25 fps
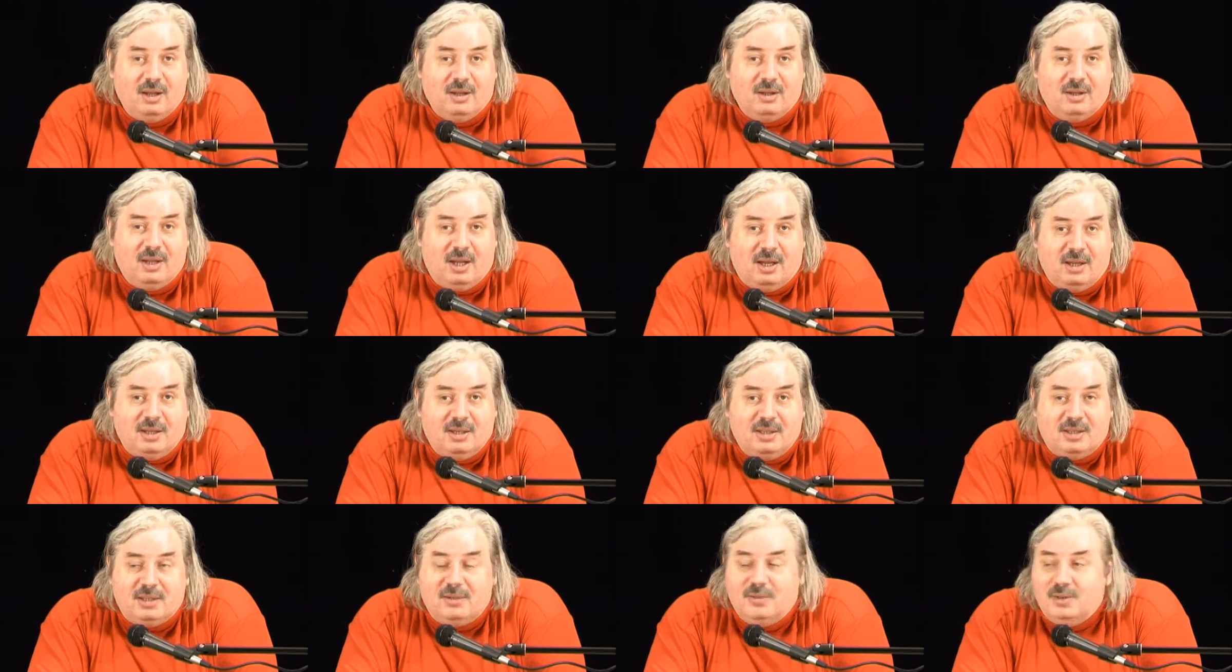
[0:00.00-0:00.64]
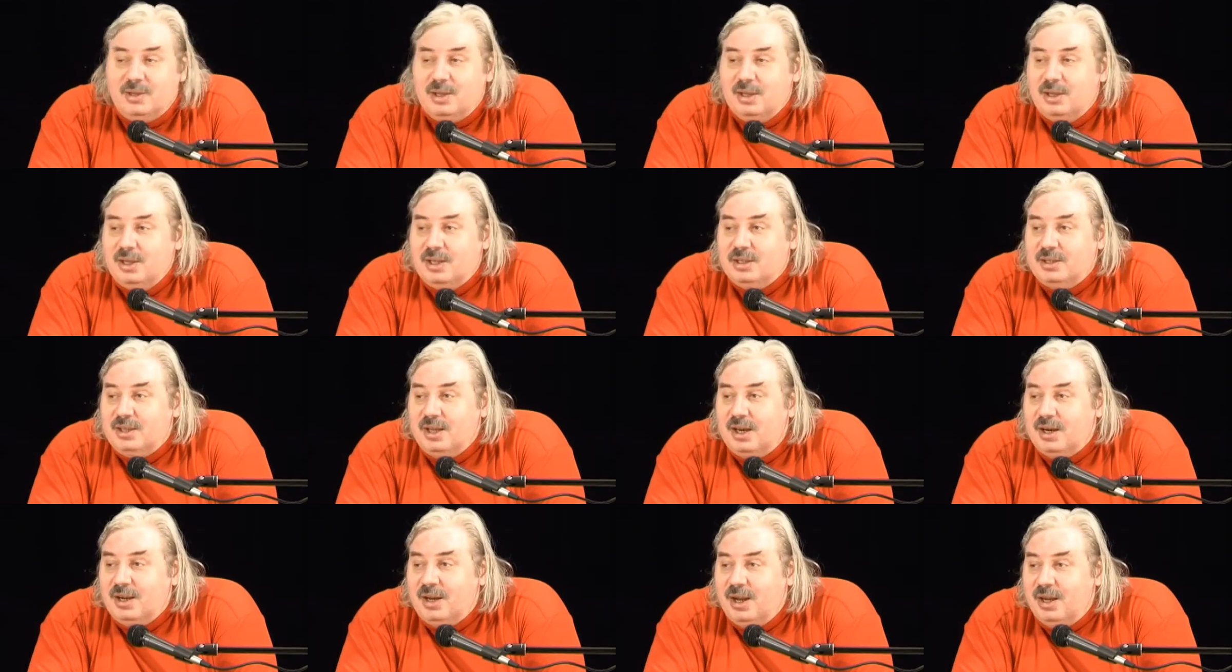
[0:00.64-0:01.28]
Да, действительно,
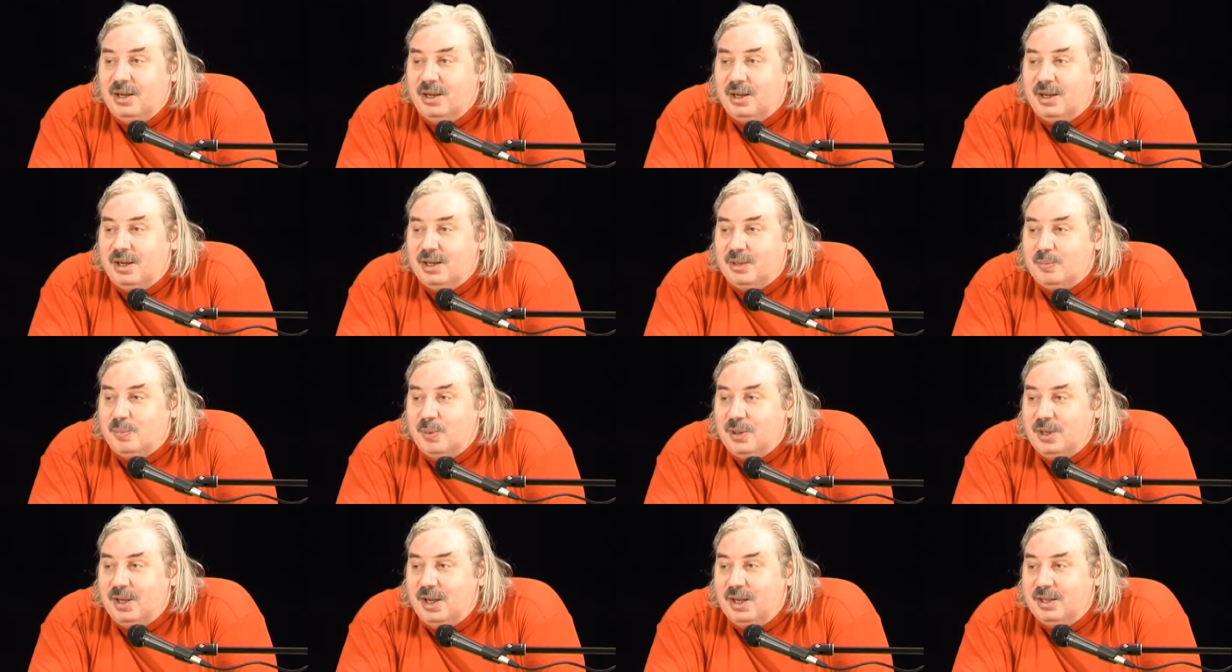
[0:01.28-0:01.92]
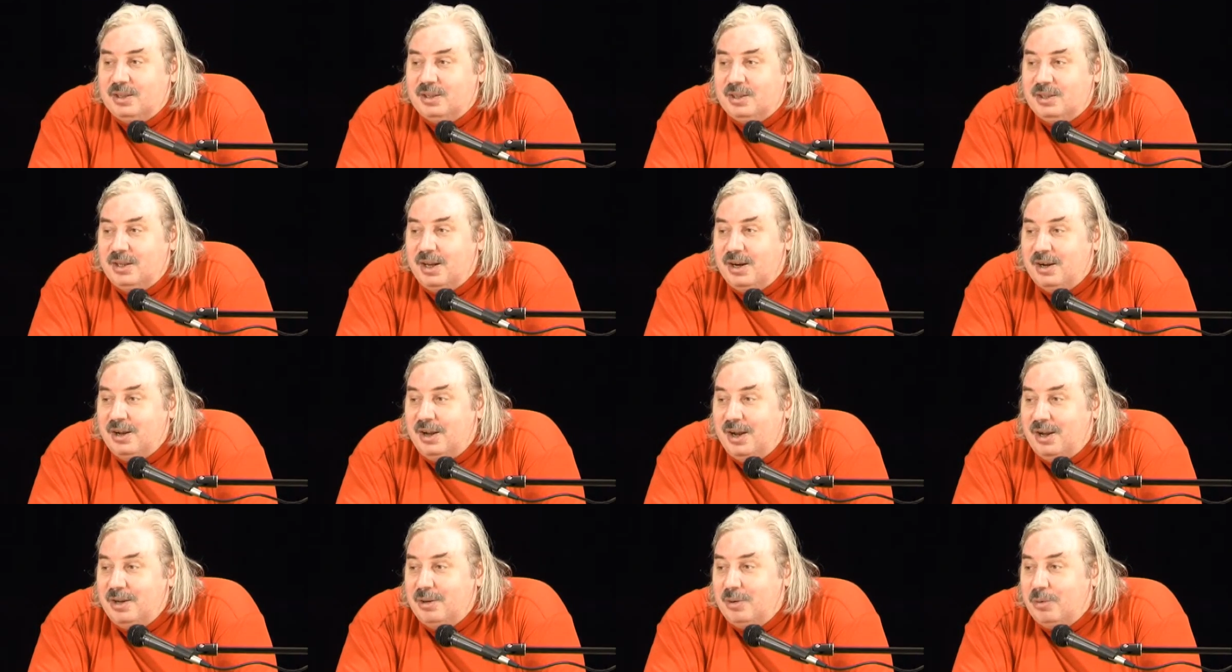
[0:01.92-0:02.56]
если органика распадается на
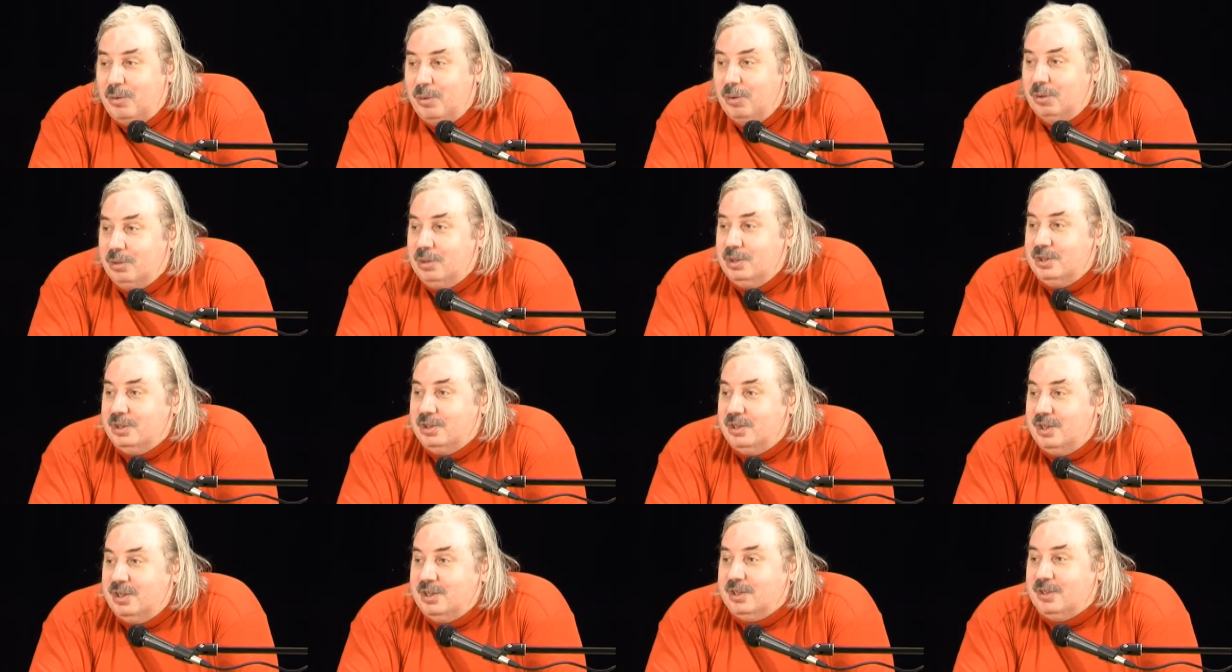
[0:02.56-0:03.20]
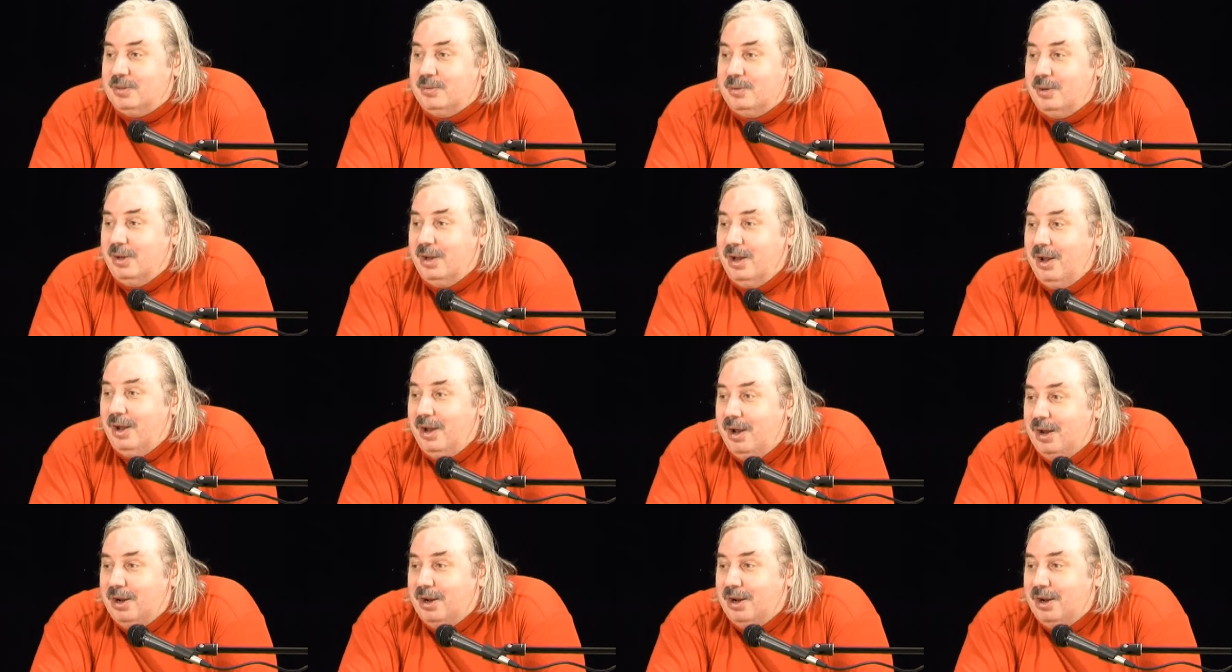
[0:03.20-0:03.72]
органику, это естественно.